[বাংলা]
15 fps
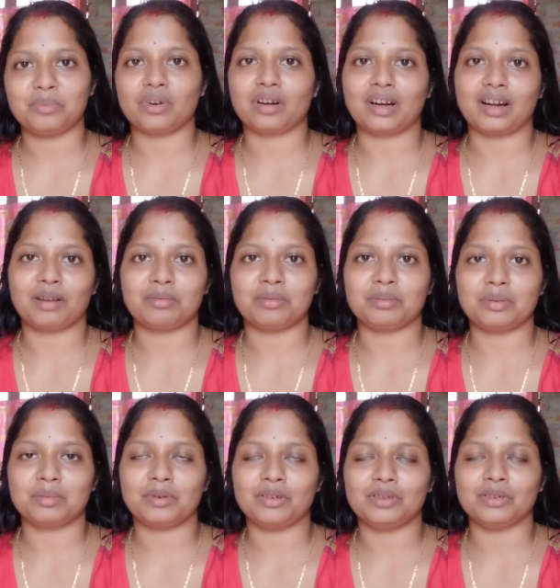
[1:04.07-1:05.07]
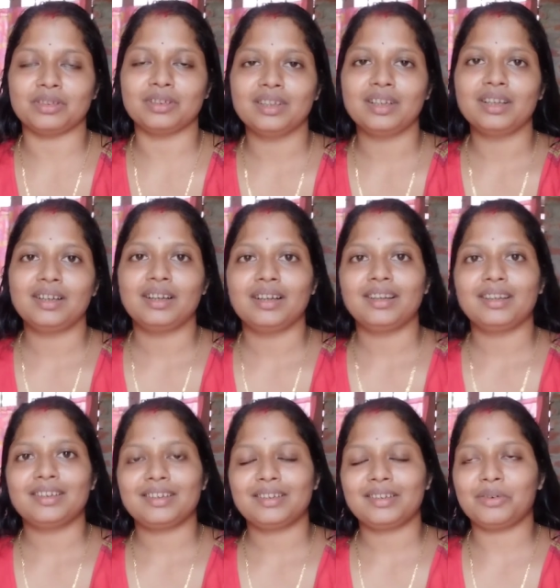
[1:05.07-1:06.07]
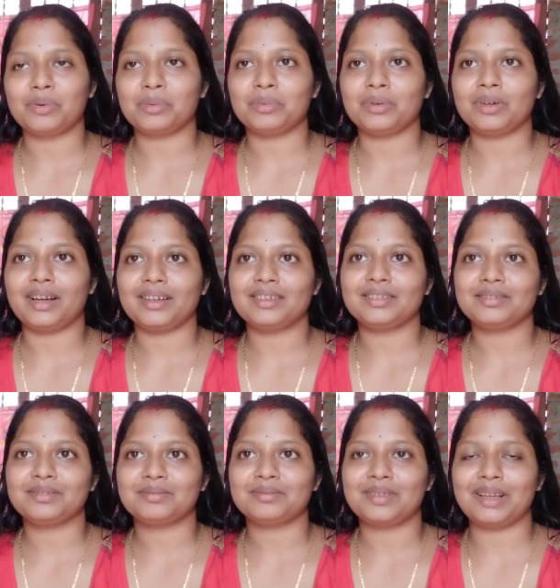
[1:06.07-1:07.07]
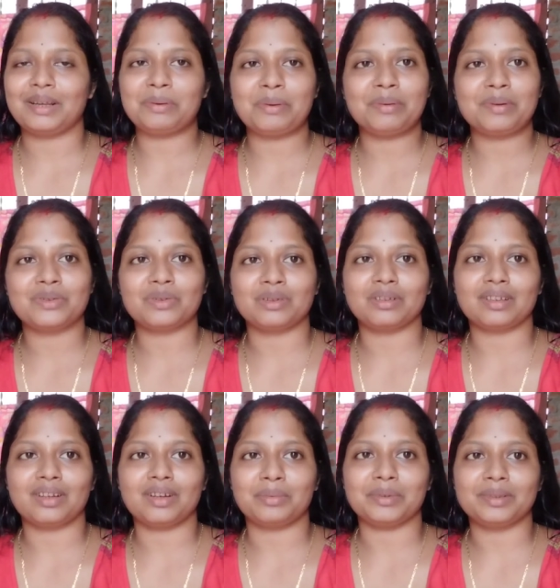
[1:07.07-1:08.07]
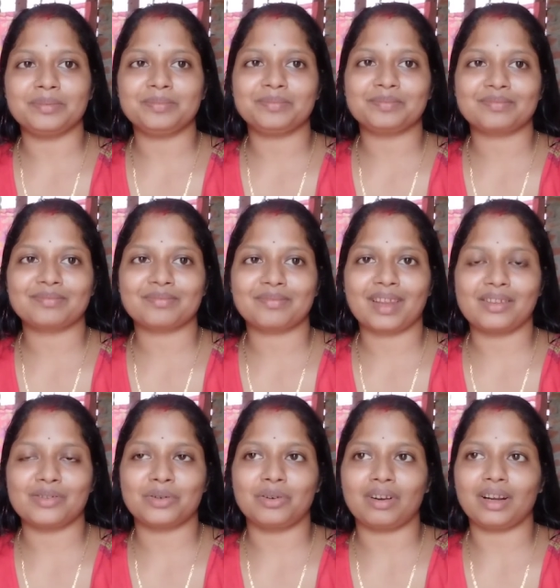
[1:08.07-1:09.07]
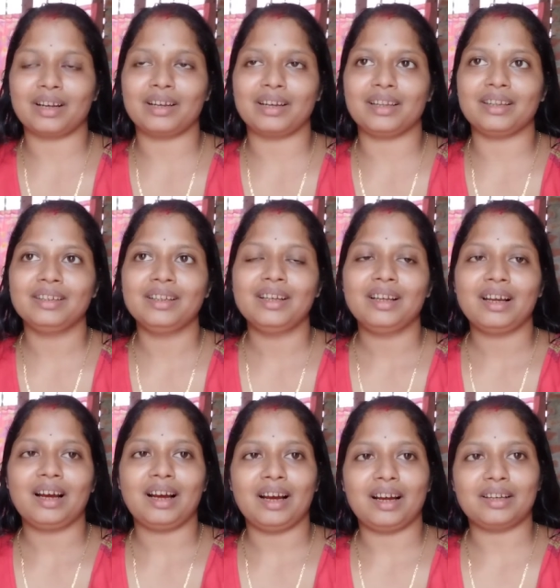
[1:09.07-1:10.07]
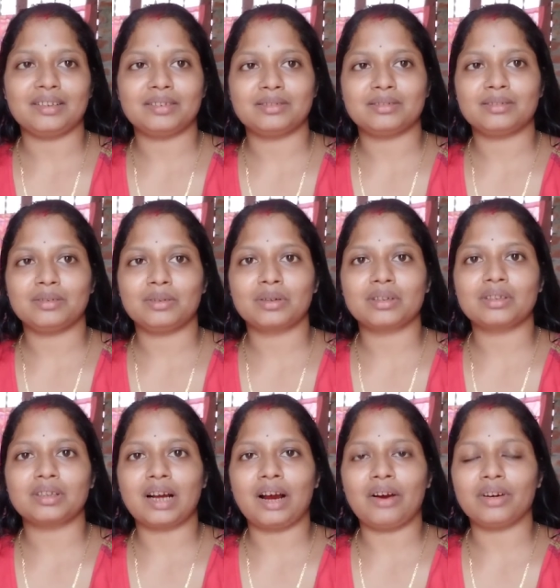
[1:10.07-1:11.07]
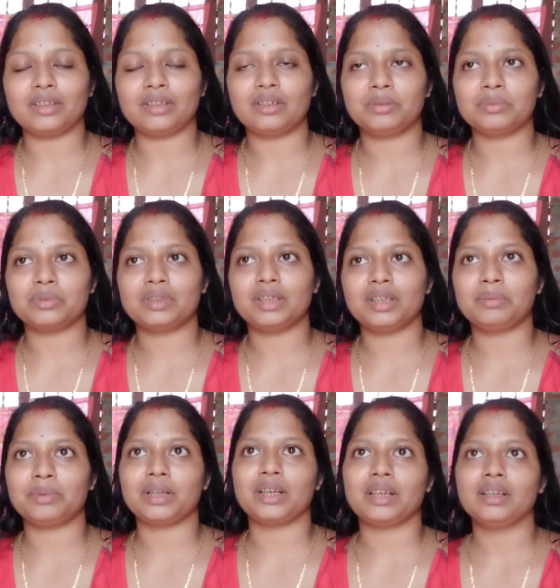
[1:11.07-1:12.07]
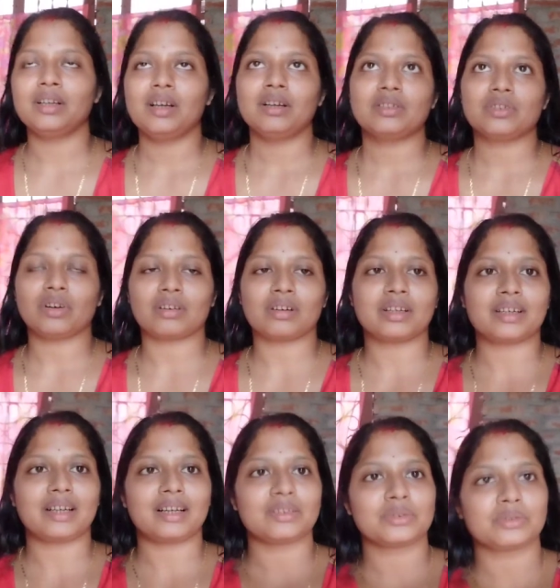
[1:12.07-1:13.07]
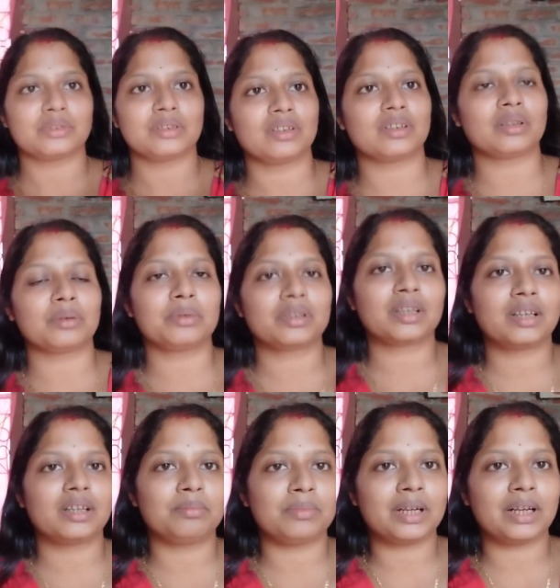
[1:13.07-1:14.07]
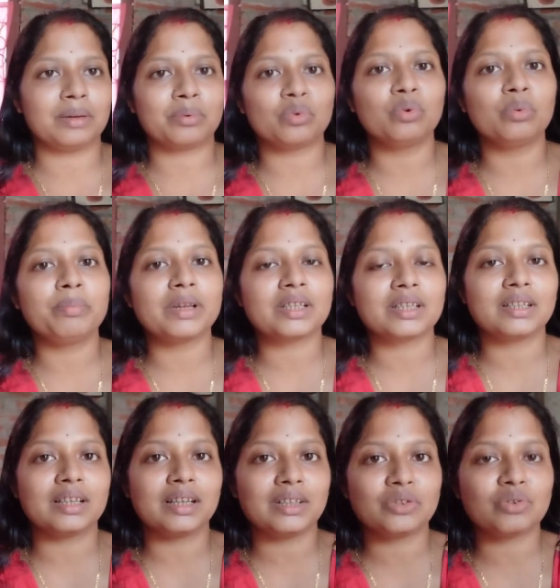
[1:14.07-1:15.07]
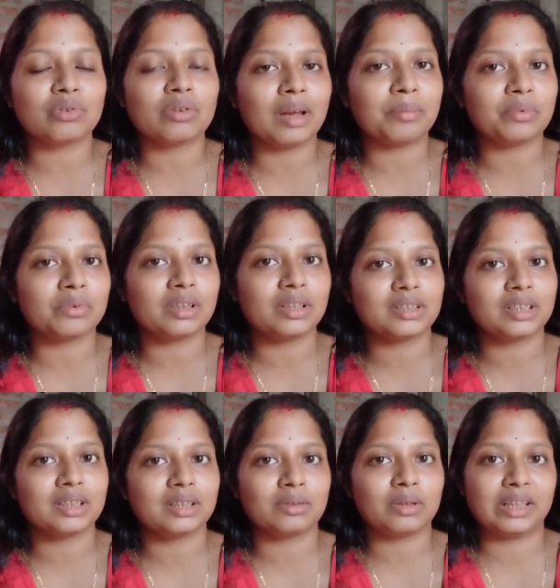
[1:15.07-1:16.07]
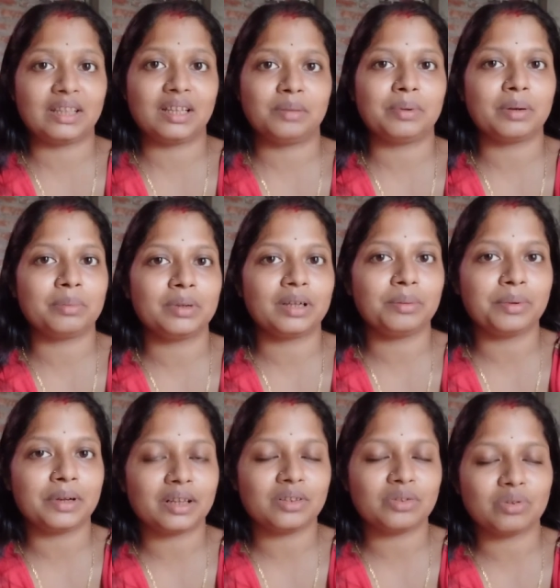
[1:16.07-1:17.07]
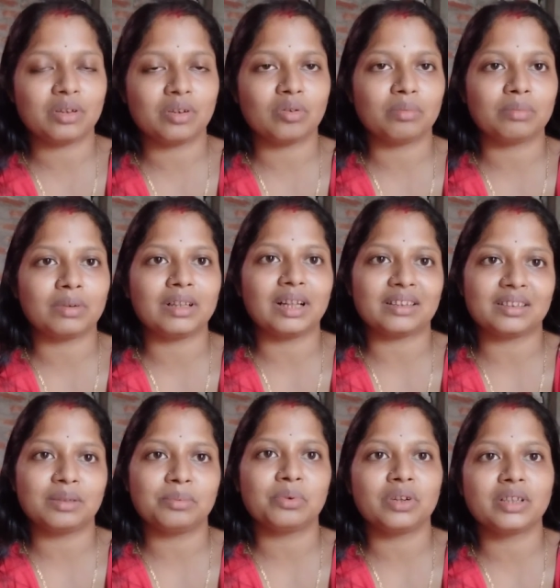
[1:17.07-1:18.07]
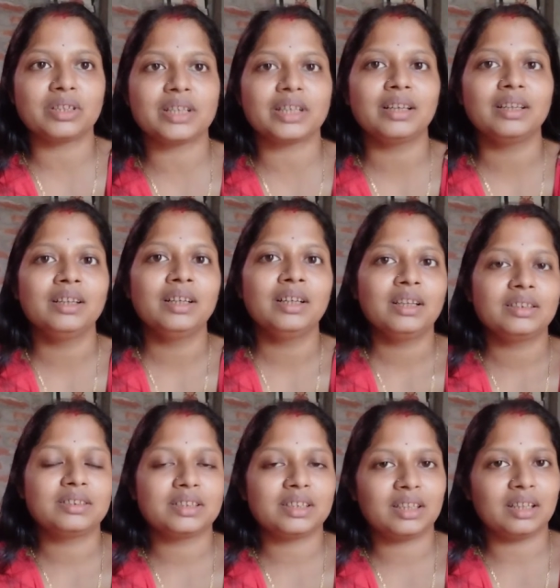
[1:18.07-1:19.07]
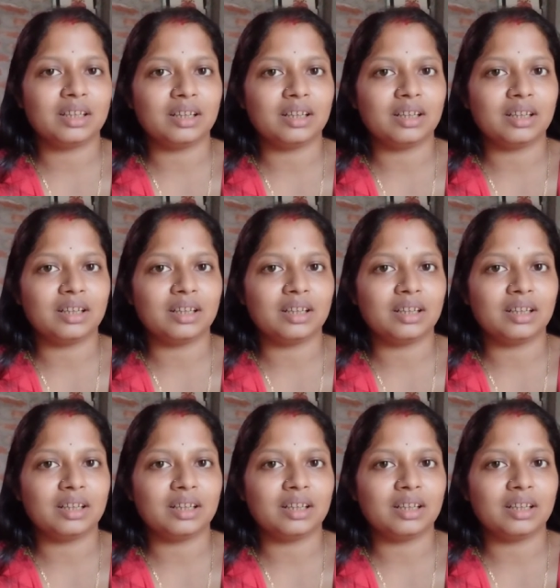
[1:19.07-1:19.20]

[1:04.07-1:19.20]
মন খারাপ হবে বলো কী করবো আর এইভাবেই চলতে হবে কিছু করার নেই আর ওর খাওয়া দাওয়ার মধ্যে মানে চকলেটটা সত্যি কথা বলতে কি মানে খুব বেশি দিনের জন্য এমন না যে খেতেই পারবে না বা কিছু এরকম না ডাক্তার বলেছে যে